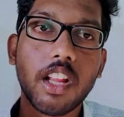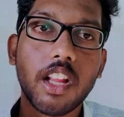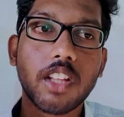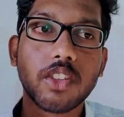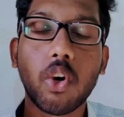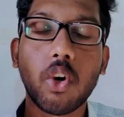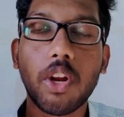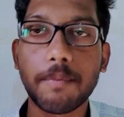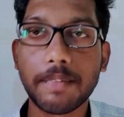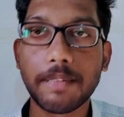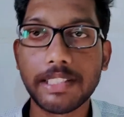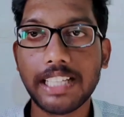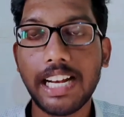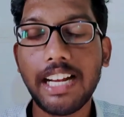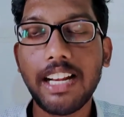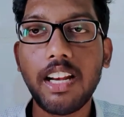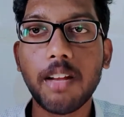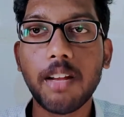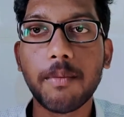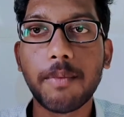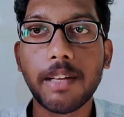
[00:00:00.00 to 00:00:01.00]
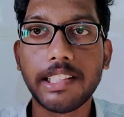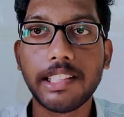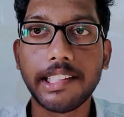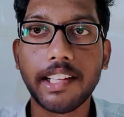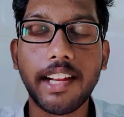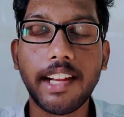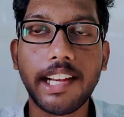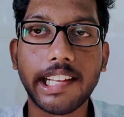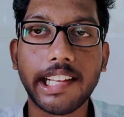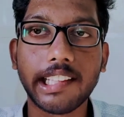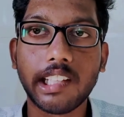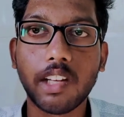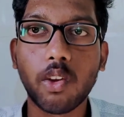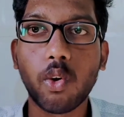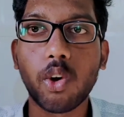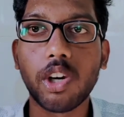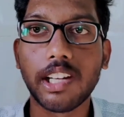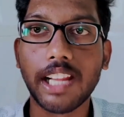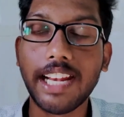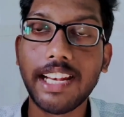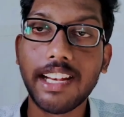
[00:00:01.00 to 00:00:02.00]
ஸோ நம்ம சேனலில் பார்த்தீங்கன்னா கிட்டத்தட்ட ஒரு
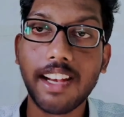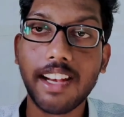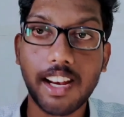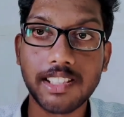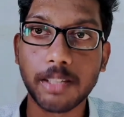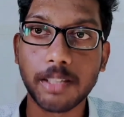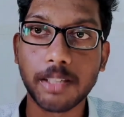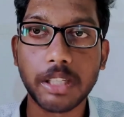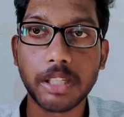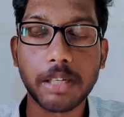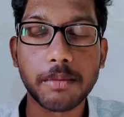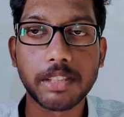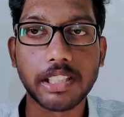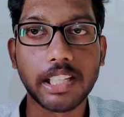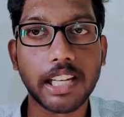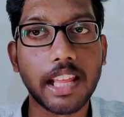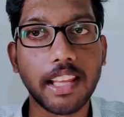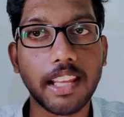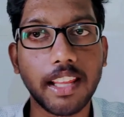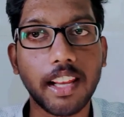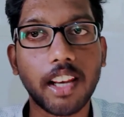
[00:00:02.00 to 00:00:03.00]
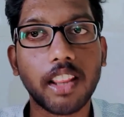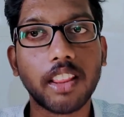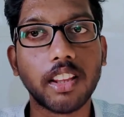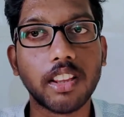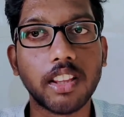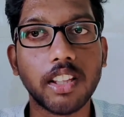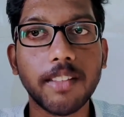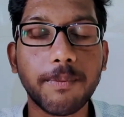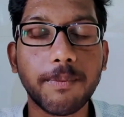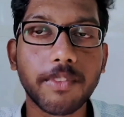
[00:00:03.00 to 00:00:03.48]
நைன் ஹண்ட்ரட் சப்ஸ்கிரைபர்ஸ் கிட்டே இருந்தது